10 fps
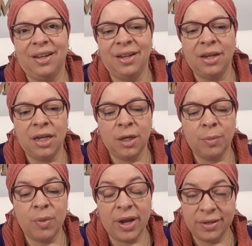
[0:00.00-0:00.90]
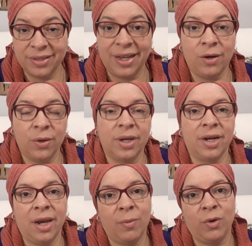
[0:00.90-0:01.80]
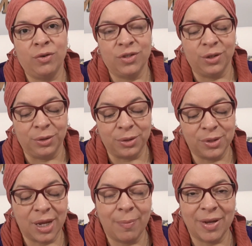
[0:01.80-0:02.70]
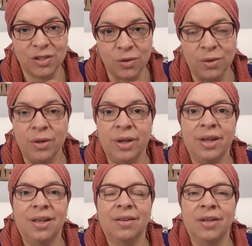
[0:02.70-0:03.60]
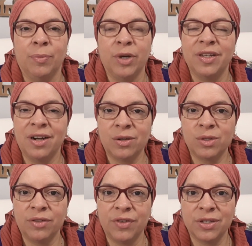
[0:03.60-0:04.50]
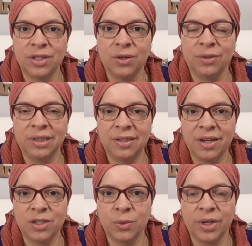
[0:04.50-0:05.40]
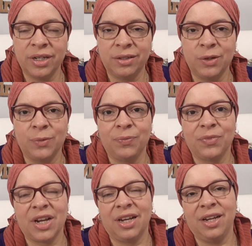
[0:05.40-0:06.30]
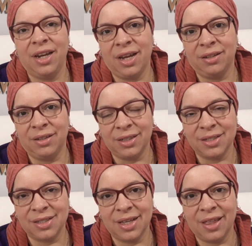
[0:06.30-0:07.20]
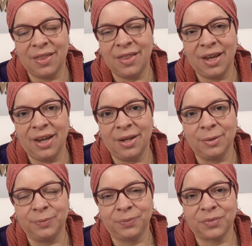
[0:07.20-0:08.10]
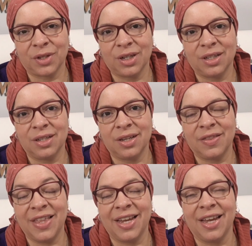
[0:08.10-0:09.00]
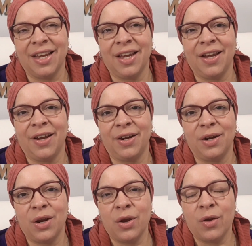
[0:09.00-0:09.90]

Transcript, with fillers: Y pues es en lo que creemos nosotros, que pasó después de la crucifixión de Jesucristo y antes de, de que Él